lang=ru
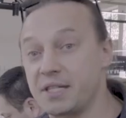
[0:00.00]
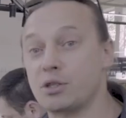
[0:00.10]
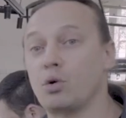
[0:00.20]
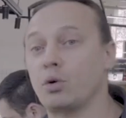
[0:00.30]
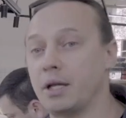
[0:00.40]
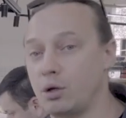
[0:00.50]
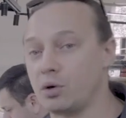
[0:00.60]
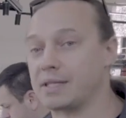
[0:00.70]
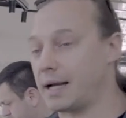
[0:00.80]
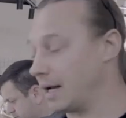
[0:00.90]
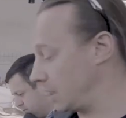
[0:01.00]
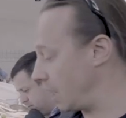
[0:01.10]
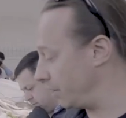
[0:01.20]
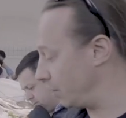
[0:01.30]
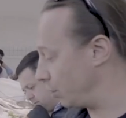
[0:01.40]
В сезон ее
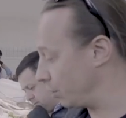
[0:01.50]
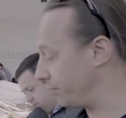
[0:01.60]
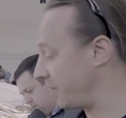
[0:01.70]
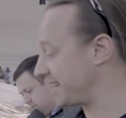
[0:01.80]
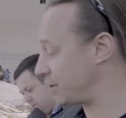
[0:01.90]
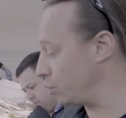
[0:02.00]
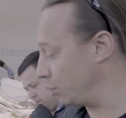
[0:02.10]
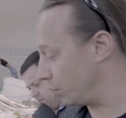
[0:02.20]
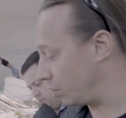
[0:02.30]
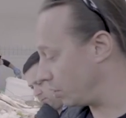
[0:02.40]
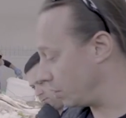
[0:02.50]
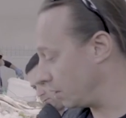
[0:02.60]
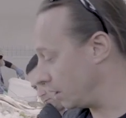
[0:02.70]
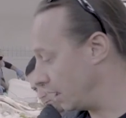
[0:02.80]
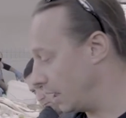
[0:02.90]
заготавливают, фасуют,
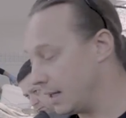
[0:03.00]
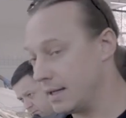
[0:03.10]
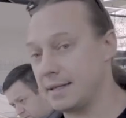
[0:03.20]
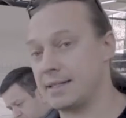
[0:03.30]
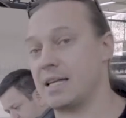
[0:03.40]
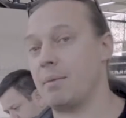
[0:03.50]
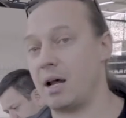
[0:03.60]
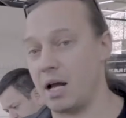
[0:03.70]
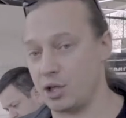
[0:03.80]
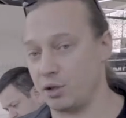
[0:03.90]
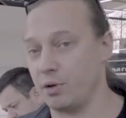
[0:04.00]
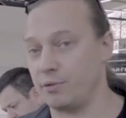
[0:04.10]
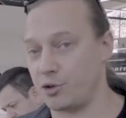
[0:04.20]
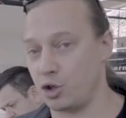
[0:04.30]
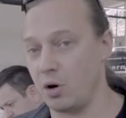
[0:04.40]

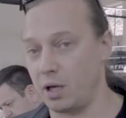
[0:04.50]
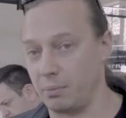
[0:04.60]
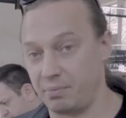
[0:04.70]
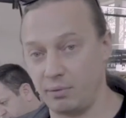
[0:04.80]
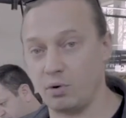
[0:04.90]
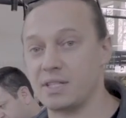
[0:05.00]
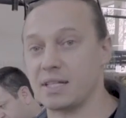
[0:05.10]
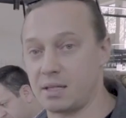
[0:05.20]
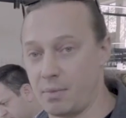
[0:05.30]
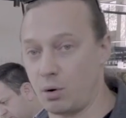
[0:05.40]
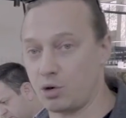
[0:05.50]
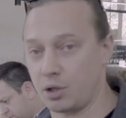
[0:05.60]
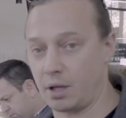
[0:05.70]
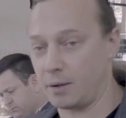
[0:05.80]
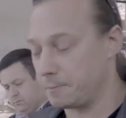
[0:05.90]
замораживают в шоке, привозят
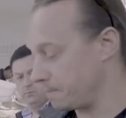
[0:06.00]
замороженной.